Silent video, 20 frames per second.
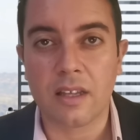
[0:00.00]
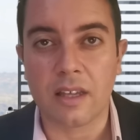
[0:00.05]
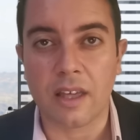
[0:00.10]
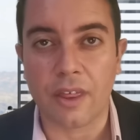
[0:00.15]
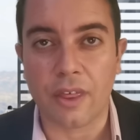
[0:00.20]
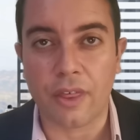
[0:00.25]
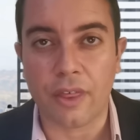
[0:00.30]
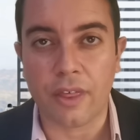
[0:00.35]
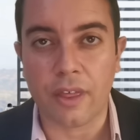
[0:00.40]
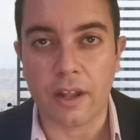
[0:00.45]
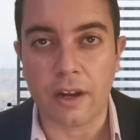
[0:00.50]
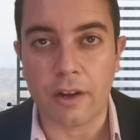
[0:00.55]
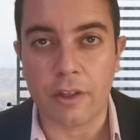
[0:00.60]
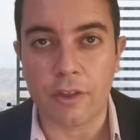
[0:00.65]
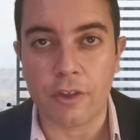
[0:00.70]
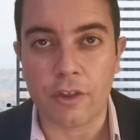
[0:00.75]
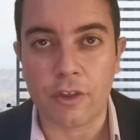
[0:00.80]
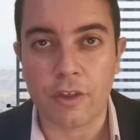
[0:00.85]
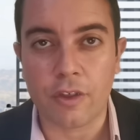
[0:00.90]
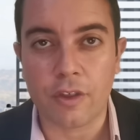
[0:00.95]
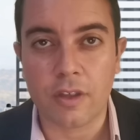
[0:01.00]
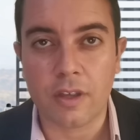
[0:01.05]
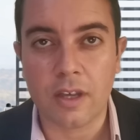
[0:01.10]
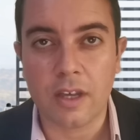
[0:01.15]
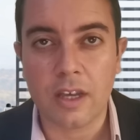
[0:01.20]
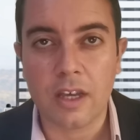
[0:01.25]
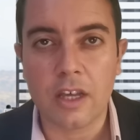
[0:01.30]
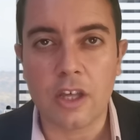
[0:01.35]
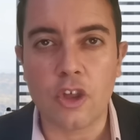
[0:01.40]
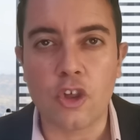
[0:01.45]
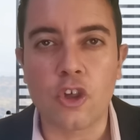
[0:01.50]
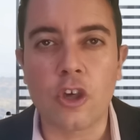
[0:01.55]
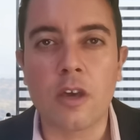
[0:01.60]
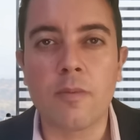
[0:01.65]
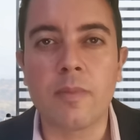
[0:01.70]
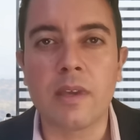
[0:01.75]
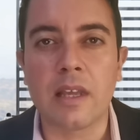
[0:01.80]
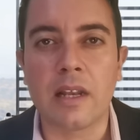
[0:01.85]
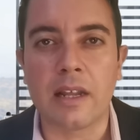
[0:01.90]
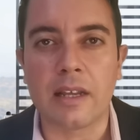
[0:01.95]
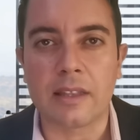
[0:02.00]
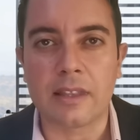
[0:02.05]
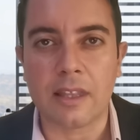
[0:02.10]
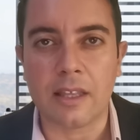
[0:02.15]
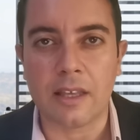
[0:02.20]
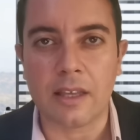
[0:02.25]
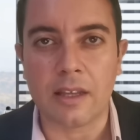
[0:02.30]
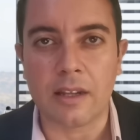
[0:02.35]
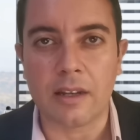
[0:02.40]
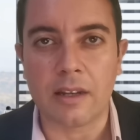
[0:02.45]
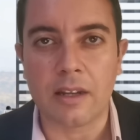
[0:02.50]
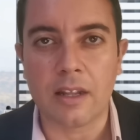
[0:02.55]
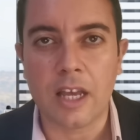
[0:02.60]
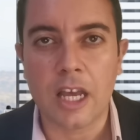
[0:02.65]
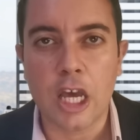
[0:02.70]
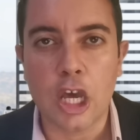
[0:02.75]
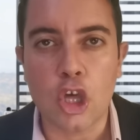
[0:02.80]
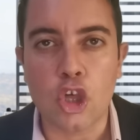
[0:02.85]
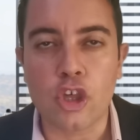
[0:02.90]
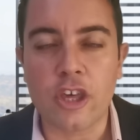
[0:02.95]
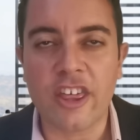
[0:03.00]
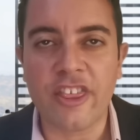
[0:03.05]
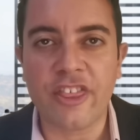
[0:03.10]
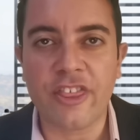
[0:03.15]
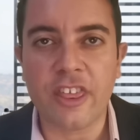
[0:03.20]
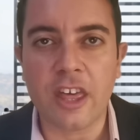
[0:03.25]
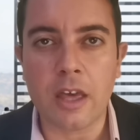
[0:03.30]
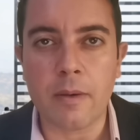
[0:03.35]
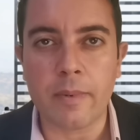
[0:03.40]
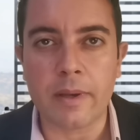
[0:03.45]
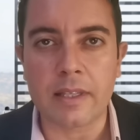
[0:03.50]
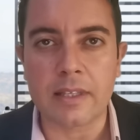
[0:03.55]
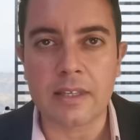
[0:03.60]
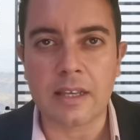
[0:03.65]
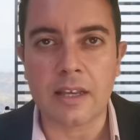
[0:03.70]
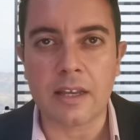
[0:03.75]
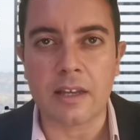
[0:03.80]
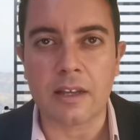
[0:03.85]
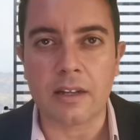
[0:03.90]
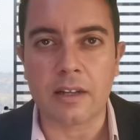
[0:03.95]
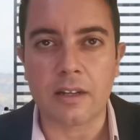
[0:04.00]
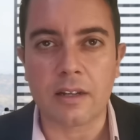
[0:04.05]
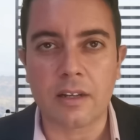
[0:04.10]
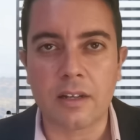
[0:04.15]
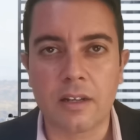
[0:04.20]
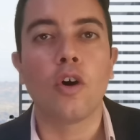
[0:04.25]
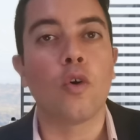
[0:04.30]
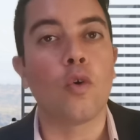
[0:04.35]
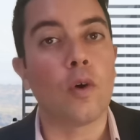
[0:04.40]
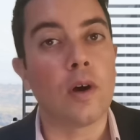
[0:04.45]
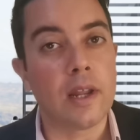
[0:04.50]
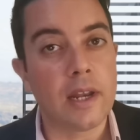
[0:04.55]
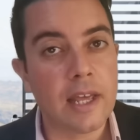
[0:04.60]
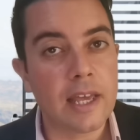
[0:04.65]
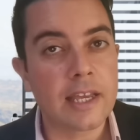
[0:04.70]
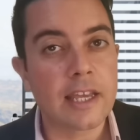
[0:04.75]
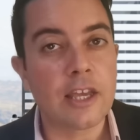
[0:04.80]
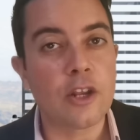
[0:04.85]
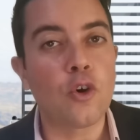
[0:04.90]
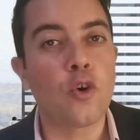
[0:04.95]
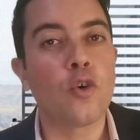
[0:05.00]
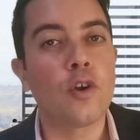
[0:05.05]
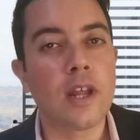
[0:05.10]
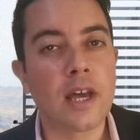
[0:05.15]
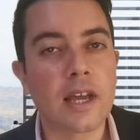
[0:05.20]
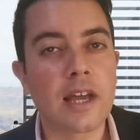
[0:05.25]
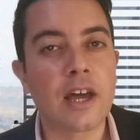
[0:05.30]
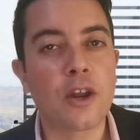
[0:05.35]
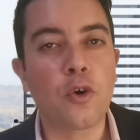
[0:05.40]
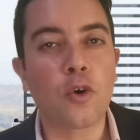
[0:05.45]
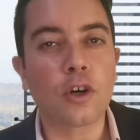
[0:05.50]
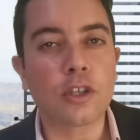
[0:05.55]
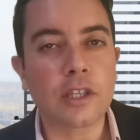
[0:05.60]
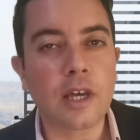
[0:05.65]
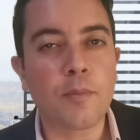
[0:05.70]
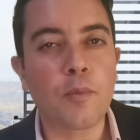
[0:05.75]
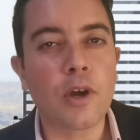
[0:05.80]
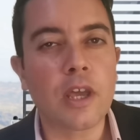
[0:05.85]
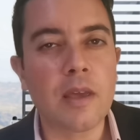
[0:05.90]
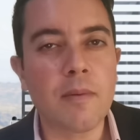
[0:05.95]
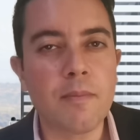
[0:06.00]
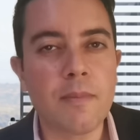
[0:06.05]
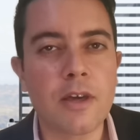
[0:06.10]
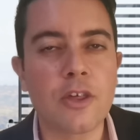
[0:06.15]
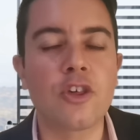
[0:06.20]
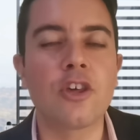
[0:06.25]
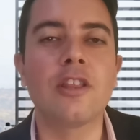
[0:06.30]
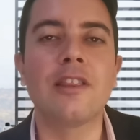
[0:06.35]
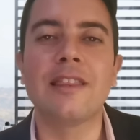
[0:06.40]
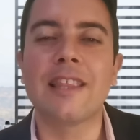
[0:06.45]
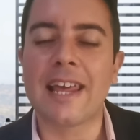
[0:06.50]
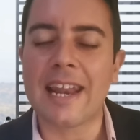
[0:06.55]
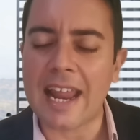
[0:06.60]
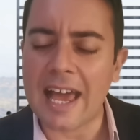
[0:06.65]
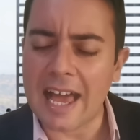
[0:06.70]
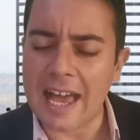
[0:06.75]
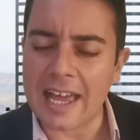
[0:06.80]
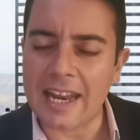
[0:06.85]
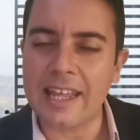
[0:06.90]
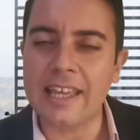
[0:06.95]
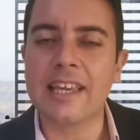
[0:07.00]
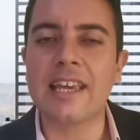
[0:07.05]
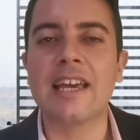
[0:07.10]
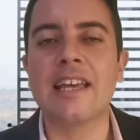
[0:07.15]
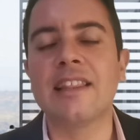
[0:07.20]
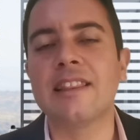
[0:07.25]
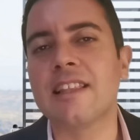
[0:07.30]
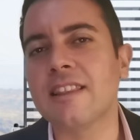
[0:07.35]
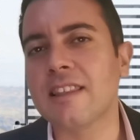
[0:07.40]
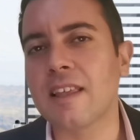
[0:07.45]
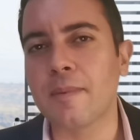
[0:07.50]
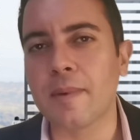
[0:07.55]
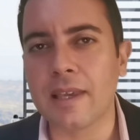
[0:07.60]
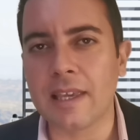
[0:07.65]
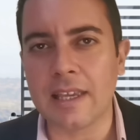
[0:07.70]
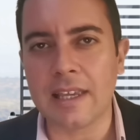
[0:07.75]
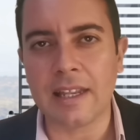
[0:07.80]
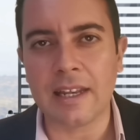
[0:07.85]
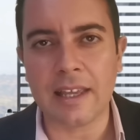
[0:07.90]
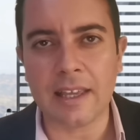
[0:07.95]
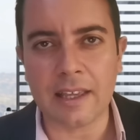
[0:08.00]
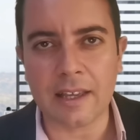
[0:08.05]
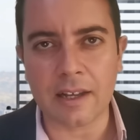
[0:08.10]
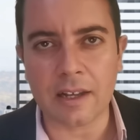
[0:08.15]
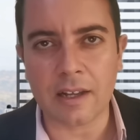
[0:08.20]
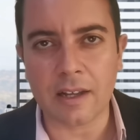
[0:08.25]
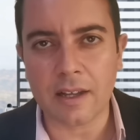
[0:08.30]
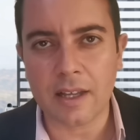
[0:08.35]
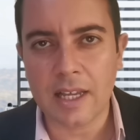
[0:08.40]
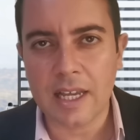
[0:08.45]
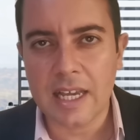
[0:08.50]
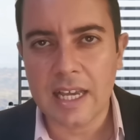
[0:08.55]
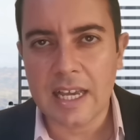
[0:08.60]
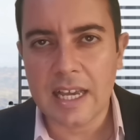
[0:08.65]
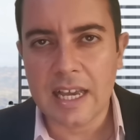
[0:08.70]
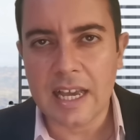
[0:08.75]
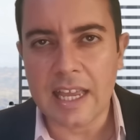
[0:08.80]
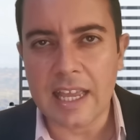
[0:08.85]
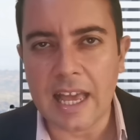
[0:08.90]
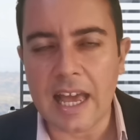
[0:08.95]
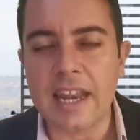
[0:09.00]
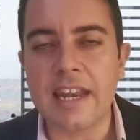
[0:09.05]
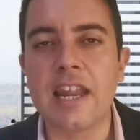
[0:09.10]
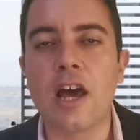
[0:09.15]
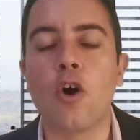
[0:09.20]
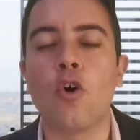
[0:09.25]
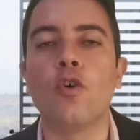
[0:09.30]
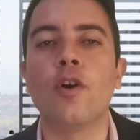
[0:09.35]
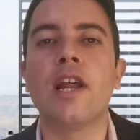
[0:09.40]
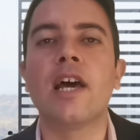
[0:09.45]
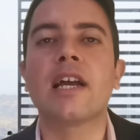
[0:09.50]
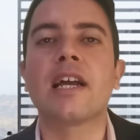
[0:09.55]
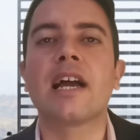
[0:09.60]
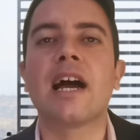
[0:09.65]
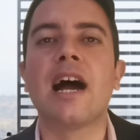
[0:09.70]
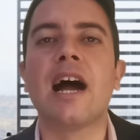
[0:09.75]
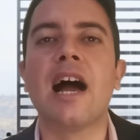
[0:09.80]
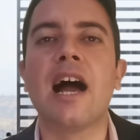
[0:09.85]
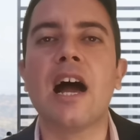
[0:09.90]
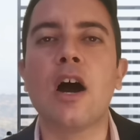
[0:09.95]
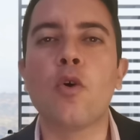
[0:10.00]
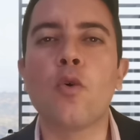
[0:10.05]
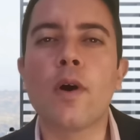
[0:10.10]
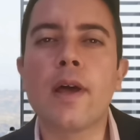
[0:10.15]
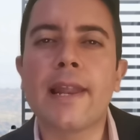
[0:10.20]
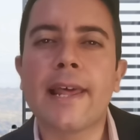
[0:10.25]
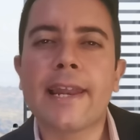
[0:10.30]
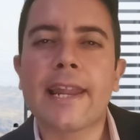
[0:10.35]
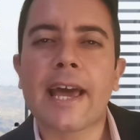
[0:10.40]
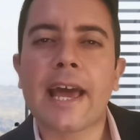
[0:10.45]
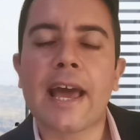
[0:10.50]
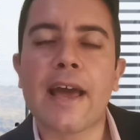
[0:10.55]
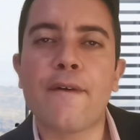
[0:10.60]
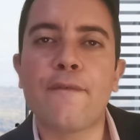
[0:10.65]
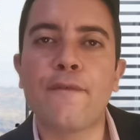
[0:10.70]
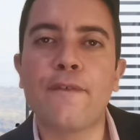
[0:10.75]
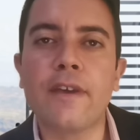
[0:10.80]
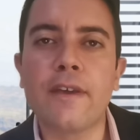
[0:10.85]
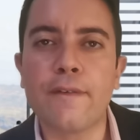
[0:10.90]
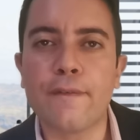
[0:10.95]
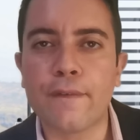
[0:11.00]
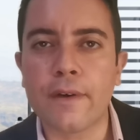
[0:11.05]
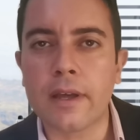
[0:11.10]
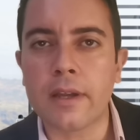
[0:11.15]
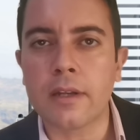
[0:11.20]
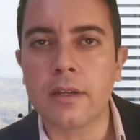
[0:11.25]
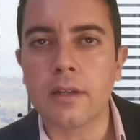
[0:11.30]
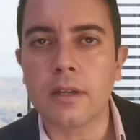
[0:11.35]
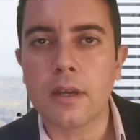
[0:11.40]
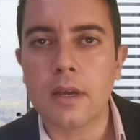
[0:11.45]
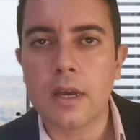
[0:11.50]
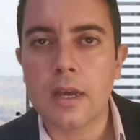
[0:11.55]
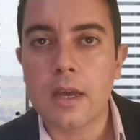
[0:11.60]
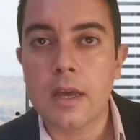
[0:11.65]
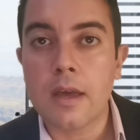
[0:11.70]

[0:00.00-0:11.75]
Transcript: كالثلج جميلتان جذابتان ولكن هناك نقطة مهمة جدا عليك أن تنتبهي إليها هي أن هناك حولا خفيفا